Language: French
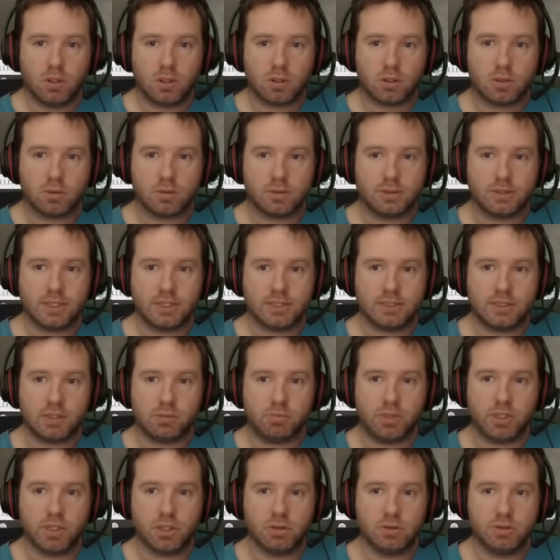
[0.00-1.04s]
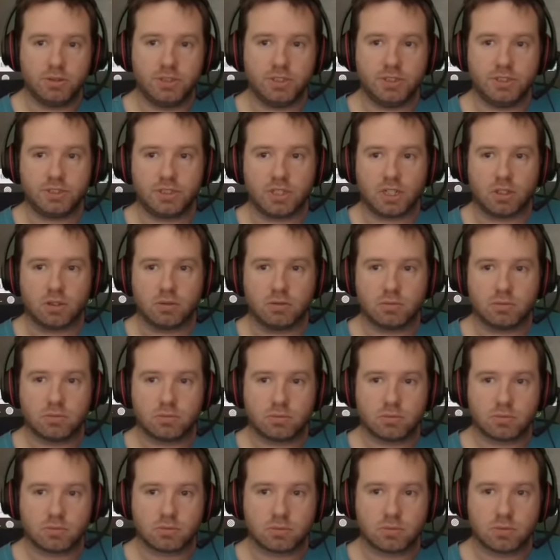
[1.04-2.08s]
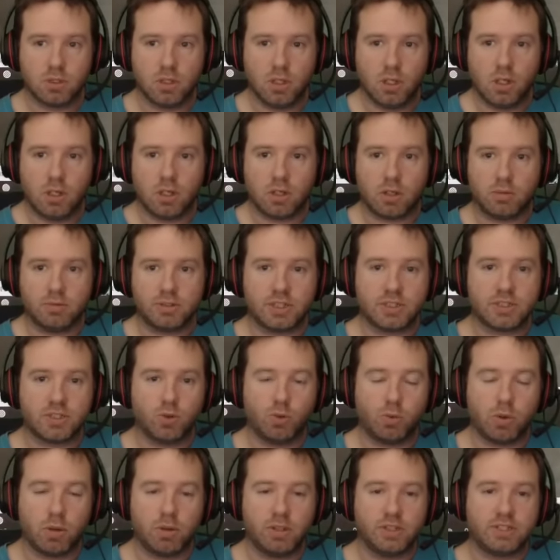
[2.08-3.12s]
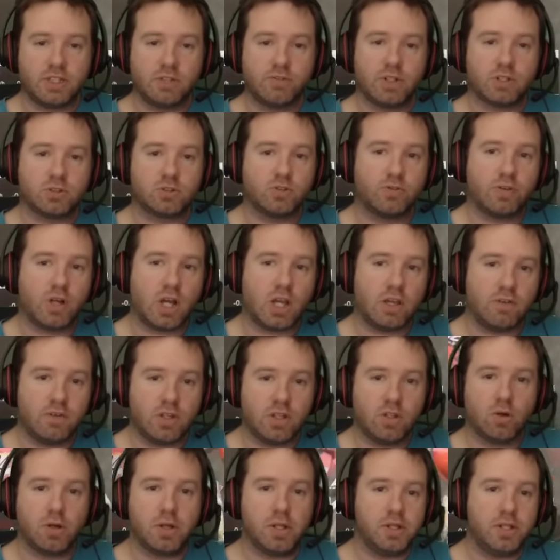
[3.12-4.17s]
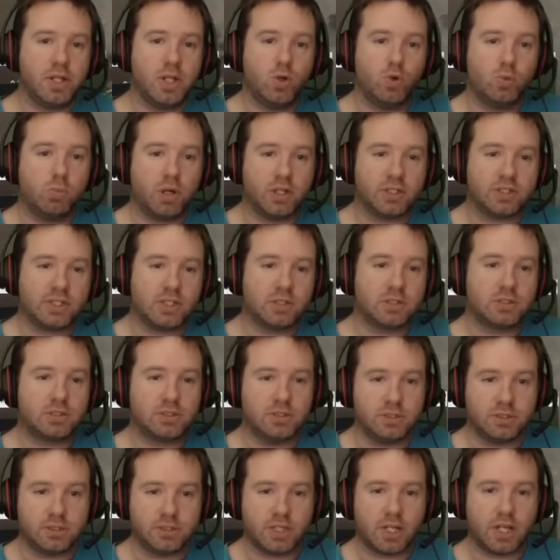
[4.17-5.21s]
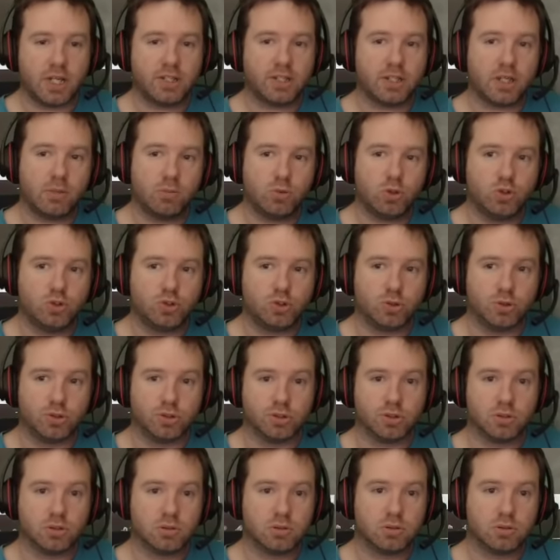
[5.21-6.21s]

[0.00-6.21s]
Donc ça, c'est bien aussi ça. Comme ça, ça nous permet de savoir si on va arriver dans les délais ou pas. Ça, c'est une très très bonne chose.